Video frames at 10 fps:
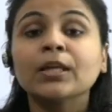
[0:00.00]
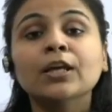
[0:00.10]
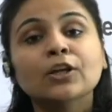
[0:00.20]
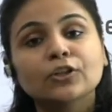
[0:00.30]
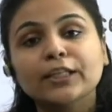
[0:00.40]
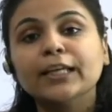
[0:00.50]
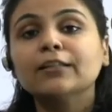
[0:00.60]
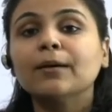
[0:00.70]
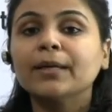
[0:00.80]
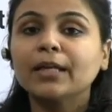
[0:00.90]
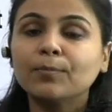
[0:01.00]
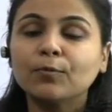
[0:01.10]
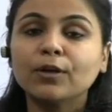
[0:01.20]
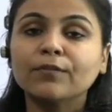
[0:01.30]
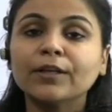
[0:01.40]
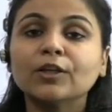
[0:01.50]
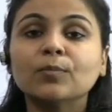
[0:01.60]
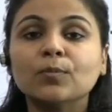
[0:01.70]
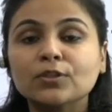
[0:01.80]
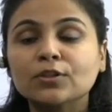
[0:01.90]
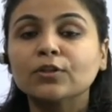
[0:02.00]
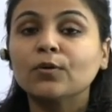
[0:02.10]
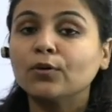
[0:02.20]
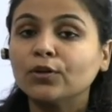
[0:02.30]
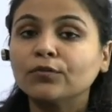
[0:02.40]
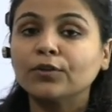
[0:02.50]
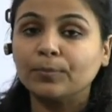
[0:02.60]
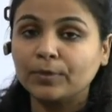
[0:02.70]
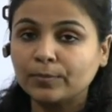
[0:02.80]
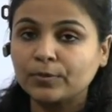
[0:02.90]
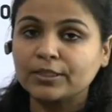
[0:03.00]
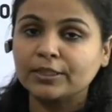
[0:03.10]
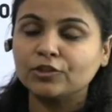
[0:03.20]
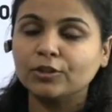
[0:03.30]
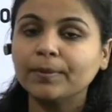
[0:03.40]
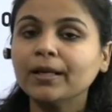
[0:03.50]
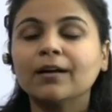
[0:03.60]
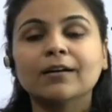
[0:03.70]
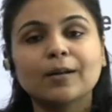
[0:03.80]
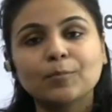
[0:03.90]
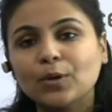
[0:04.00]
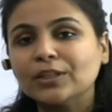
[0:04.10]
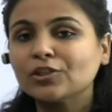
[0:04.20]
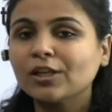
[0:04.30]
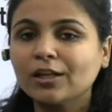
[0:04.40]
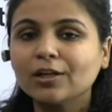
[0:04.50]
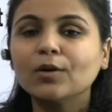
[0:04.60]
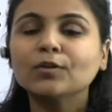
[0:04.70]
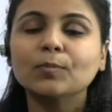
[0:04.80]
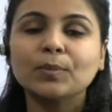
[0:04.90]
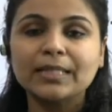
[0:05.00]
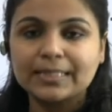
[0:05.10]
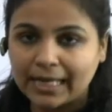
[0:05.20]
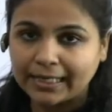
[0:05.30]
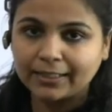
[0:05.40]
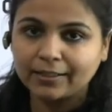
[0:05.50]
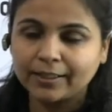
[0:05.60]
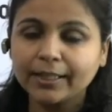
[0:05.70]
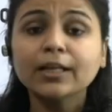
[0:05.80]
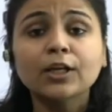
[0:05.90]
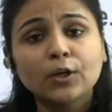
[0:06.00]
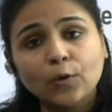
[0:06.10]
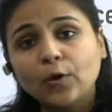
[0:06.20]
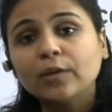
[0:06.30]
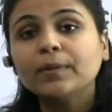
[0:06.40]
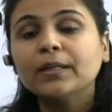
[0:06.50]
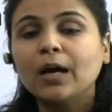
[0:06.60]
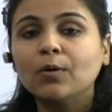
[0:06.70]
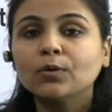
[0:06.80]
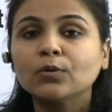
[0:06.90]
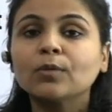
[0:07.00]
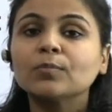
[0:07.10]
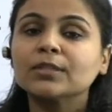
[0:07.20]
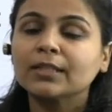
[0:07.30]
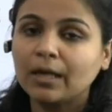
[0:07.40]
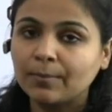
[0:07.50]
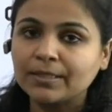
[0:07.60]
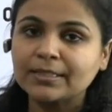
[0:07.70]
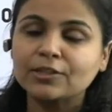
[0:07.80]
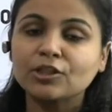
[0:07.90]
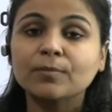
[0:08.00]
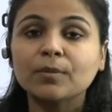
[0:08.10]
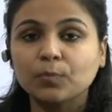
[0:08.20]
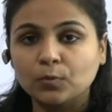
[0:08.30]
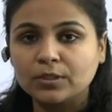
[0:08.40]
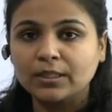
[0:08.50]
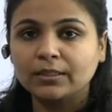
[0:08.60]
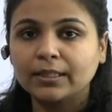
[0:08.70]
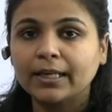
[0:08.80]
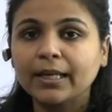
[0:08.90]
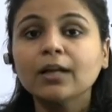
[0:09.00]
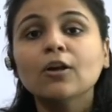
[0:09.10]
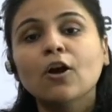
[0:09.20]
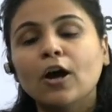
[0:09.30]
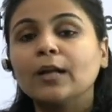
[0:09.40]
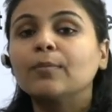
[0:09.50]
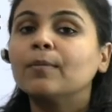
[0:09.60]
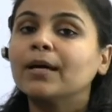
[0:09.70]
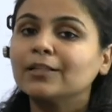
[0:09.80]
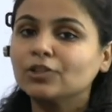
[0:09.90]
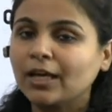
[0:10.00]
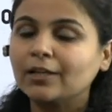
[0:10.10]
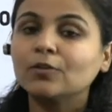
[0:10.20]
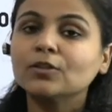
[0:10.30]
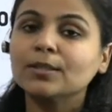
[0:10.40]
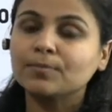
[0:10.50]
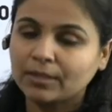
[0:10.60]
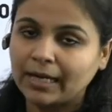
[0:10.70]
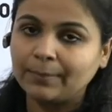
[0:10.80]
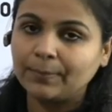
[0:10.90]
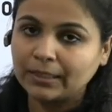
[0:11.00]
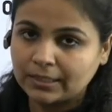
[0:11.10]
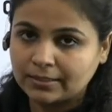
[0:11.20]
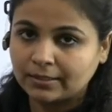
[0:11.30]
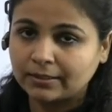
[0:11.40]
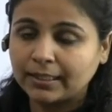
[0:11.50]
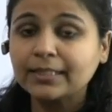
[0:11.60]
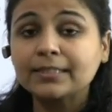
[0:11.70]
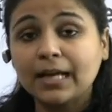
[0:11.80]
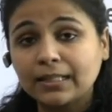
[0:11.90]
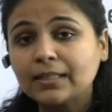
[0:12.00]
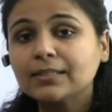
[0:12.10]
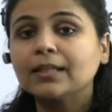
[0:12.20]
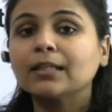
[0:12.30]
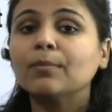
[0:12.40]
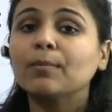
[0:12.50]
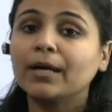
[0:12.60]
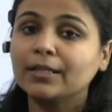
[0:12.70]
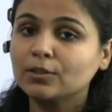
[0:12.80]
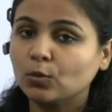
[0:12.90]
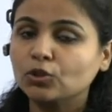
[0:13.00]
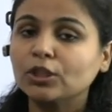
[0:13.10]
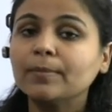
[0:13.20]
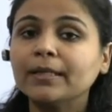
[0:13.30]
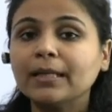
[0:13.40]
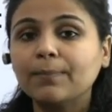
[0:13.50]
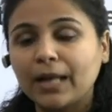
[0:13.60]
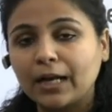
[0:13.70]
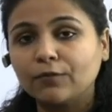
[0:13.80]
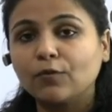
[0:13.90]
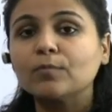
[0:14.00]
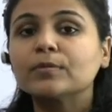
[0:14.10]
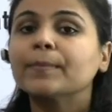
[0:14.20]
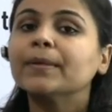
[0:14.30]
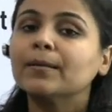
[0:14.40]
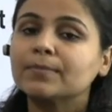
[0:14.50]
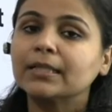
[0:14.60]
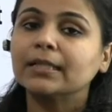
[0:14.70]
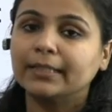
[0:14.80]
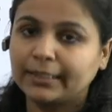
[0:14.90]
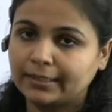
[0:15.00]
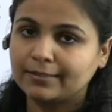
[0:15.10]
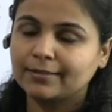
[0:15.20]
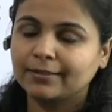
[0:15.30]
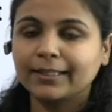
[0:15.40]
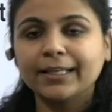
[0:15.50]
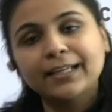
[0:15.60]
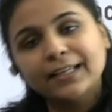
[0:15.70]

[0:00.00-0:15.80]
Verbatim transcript: तो ये था मेरा पूरा वीडियो बुक्स ऑन कोड ऑफ क्रिमिनल प्रोसीजर पे अगर आपको अच्छा लगा हो तो प्लीज लाइक करिए कोई भी डाउट हो तो आप मुझसे कमेंट सेक्शन में पूछ सकते हैं और आप हमारे चैनल को सब्सक्राइब भी कर सकते हैं साथ ही साथ हम हमारे सोशल मीडिया प्लेटफॉर्म से भी हमसे कनेक्ट कर सकते हैं